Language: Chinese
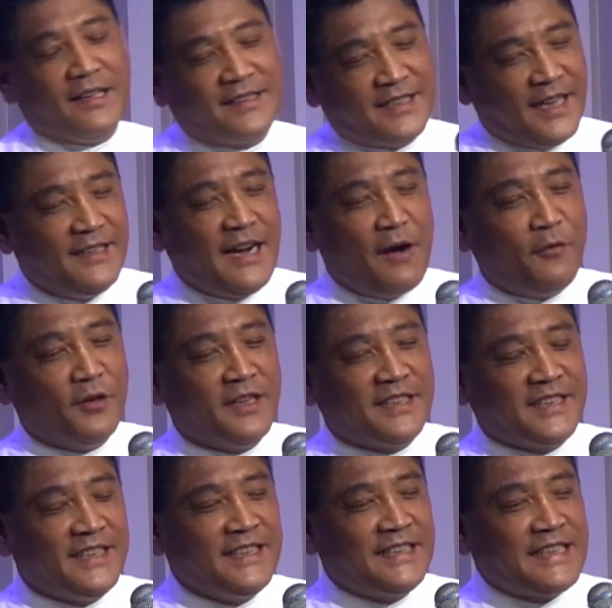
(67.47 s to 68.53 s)
神让我的
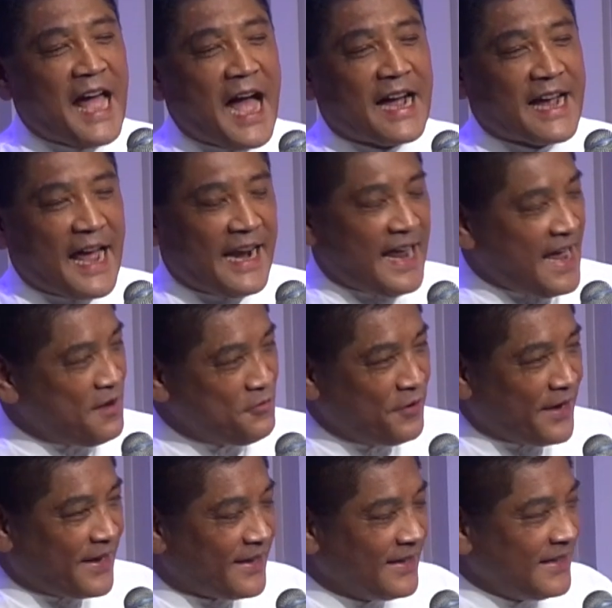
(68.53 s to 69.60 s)
心大感安
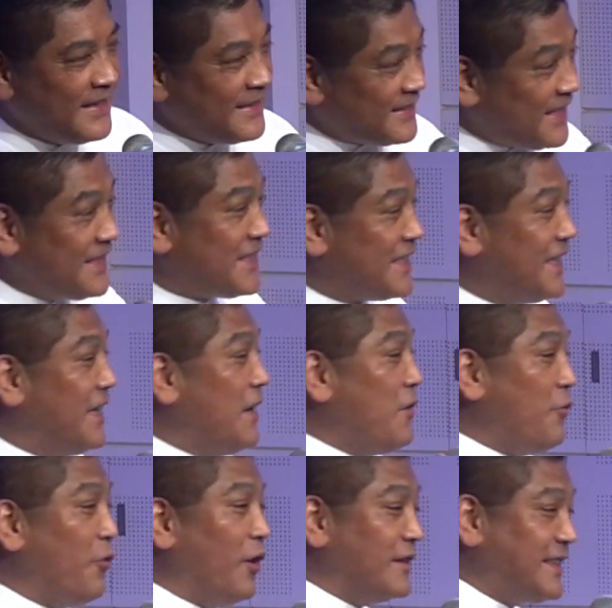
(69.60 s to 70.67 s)
慰。其实
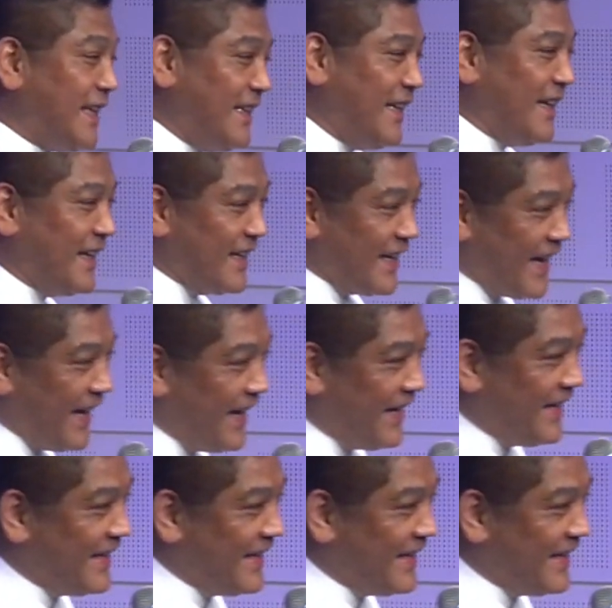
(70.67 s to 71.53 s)
我真的很黑，